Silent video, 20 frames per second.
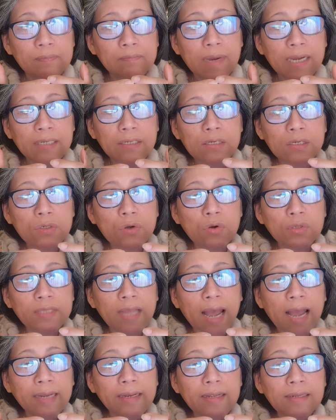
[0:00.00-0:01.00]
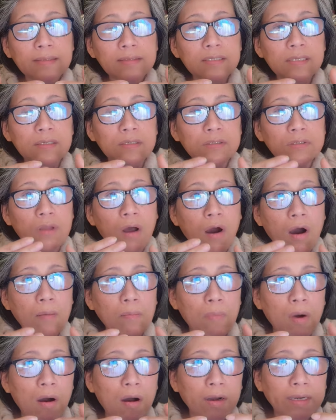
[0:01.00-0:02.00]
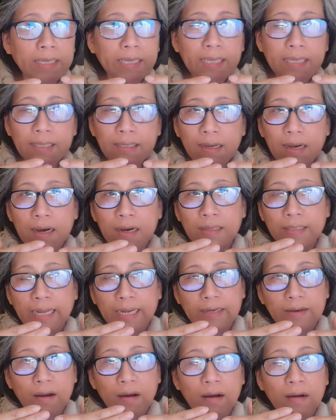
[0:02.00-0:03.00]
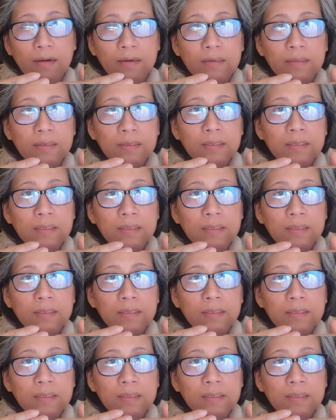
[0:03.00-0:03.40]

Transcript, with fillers: mà đưa cô ta đến sự tò mò nghi ngờ này nọ